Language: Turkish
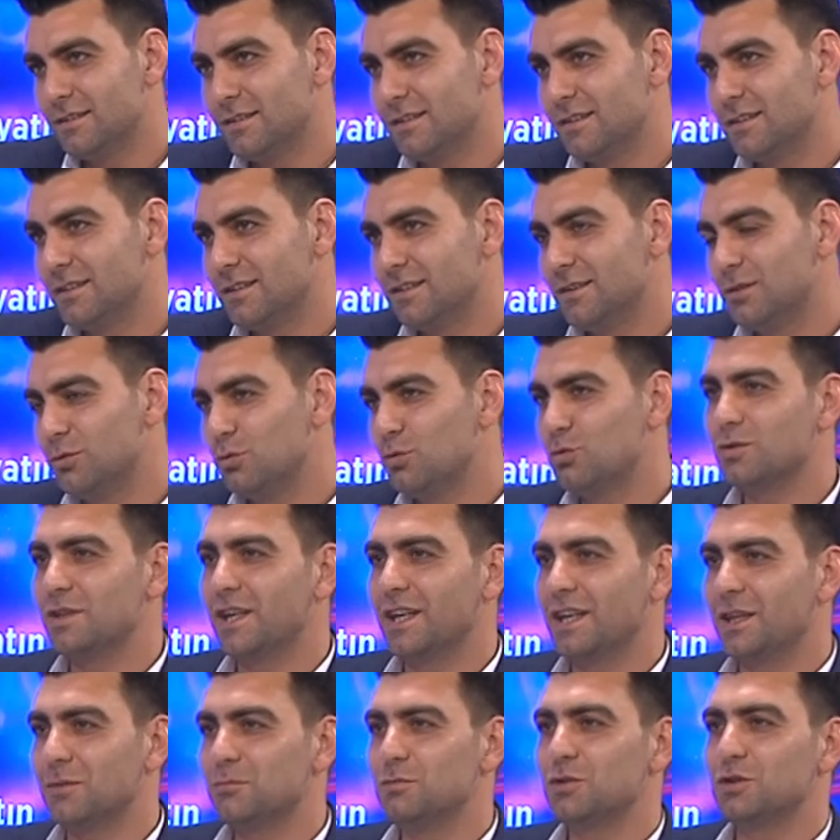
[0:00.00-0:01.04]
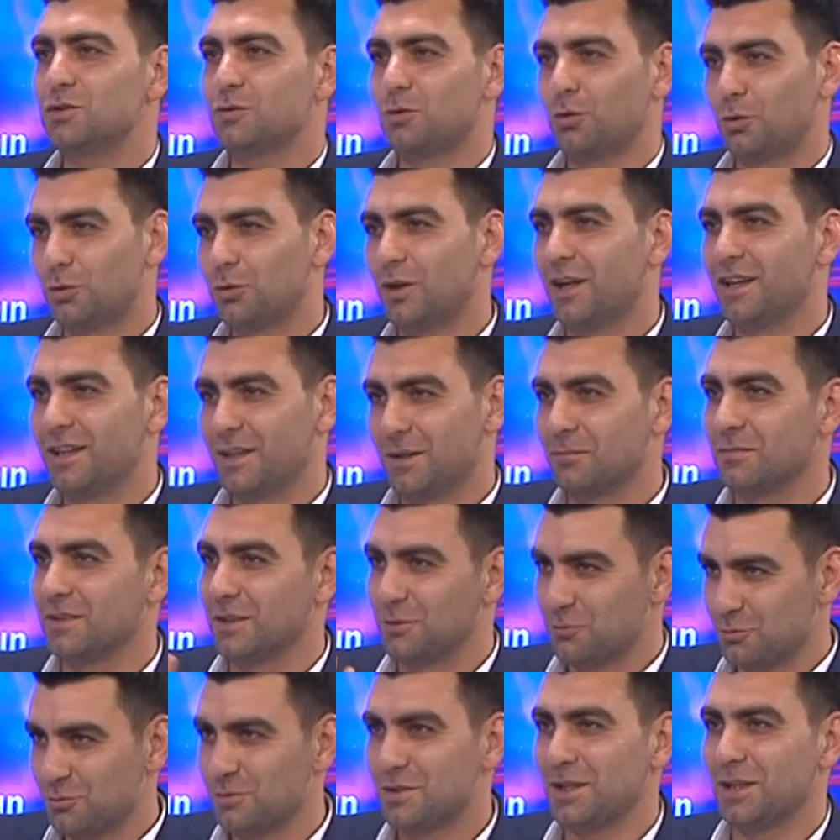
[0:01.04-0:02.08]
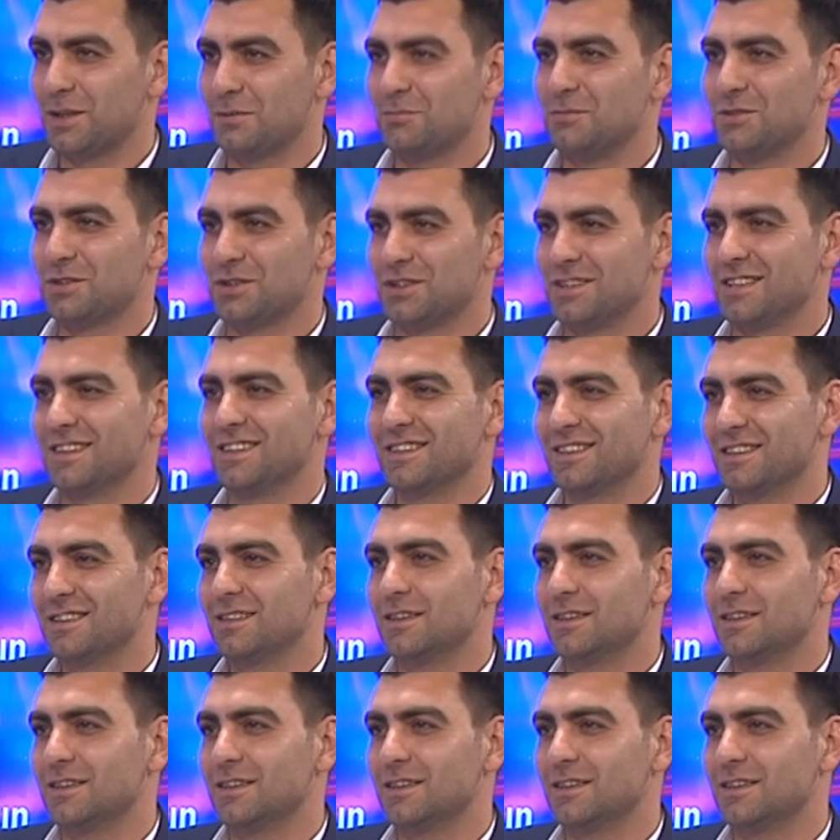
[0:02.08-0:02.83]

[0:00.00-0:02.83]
%70 e, kötü anlamda %70'ti.